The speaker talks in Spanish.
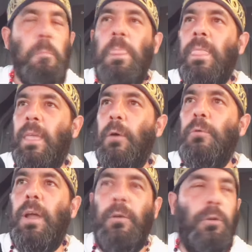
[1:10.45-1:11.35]
que es una
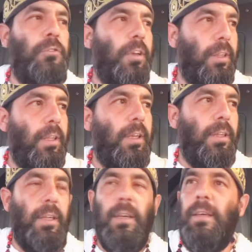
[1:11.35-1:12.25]
noche
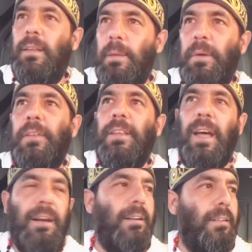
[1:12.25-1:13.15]
de, meditar,
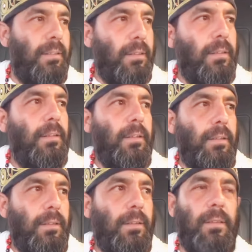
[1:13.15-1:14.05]

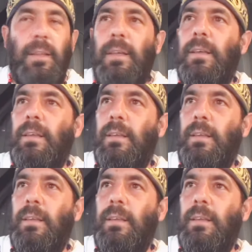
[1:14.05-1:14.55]
de,